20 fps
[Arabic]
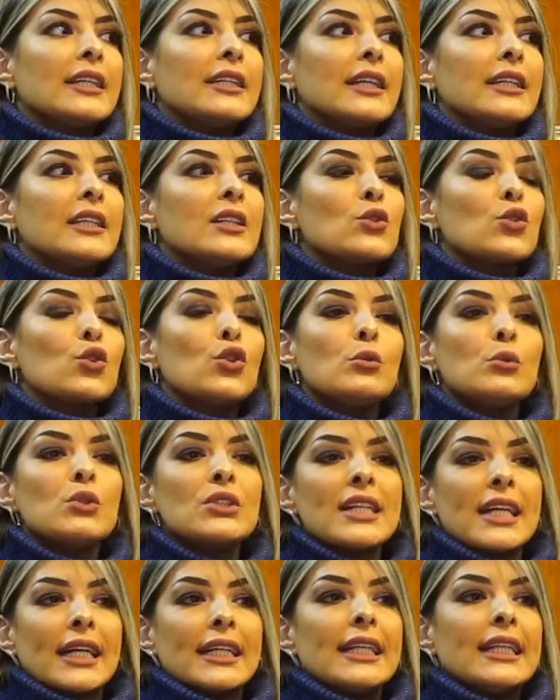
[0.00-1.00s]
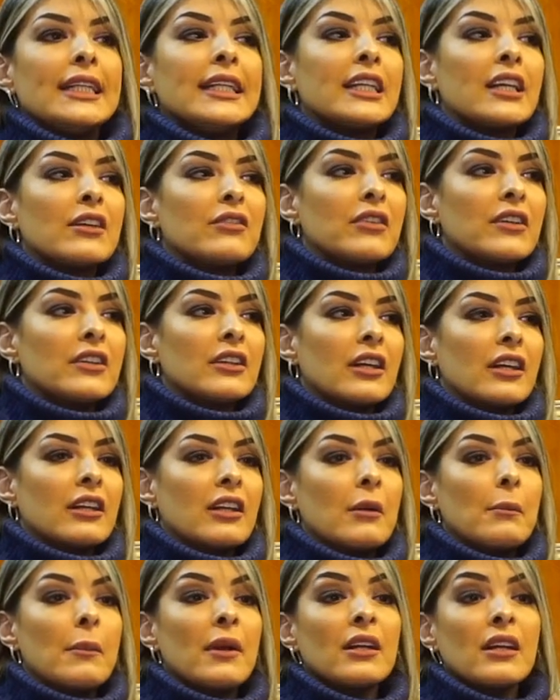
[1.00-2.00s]
يعني تكون المساعده لي
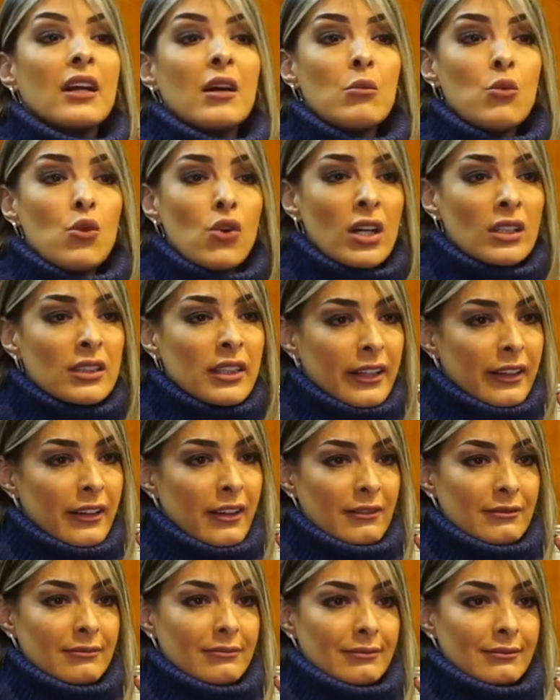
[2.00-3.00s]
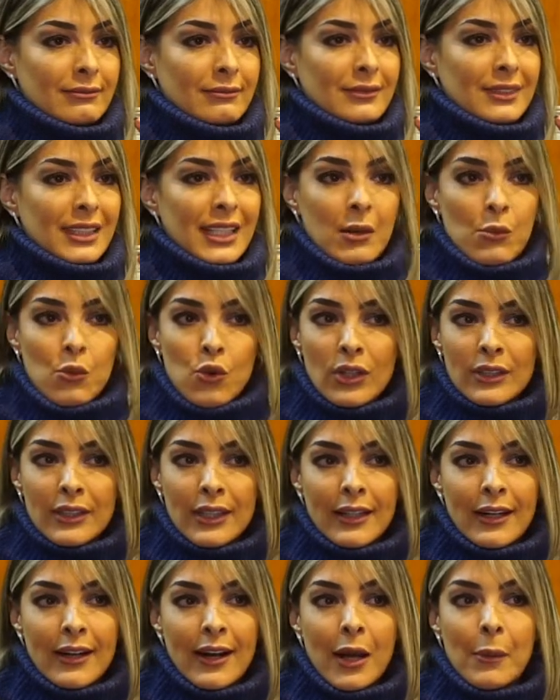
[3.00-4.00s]
كفنانه بل كمواطنه
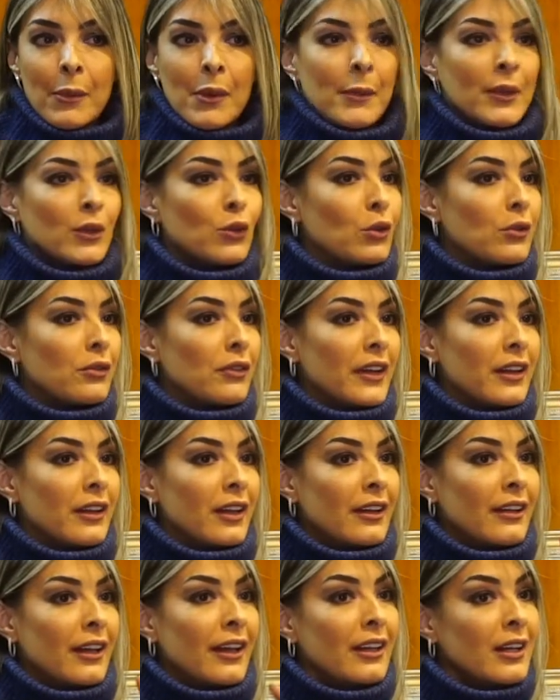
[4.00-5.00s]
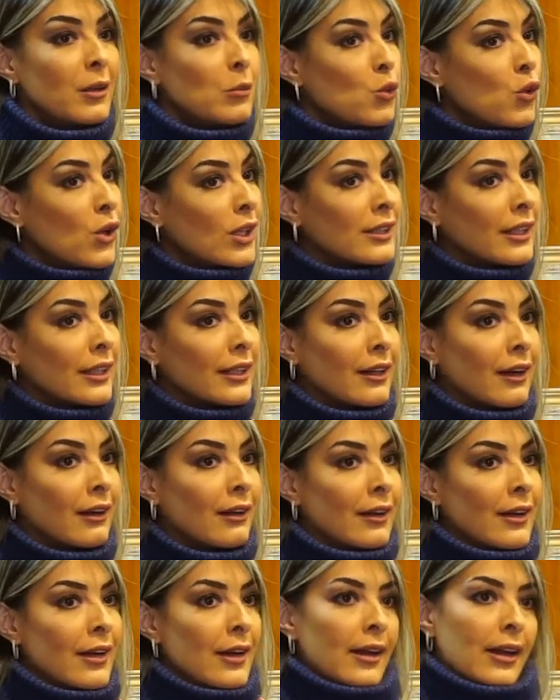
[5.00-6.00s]
كمواطنه انا قبل ما نكون فنانه انا مواطنه
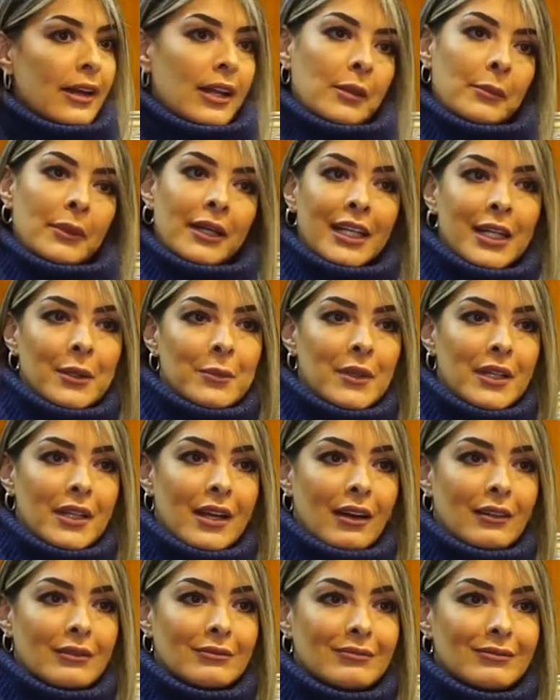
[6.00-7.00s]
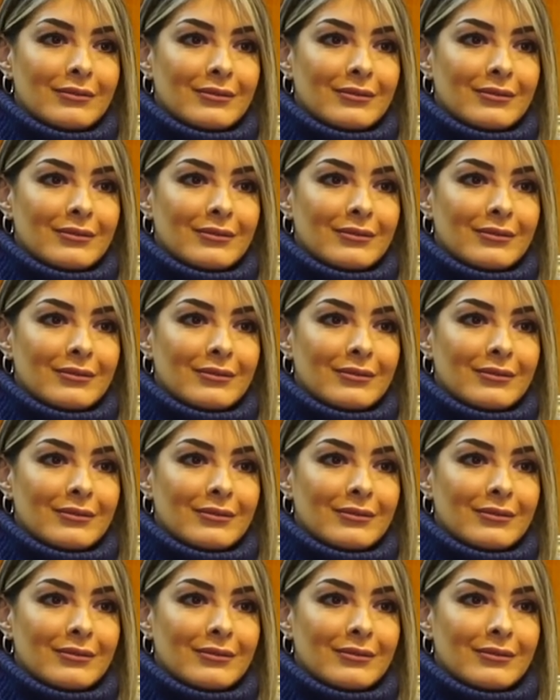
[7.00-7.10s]
انا مغربيه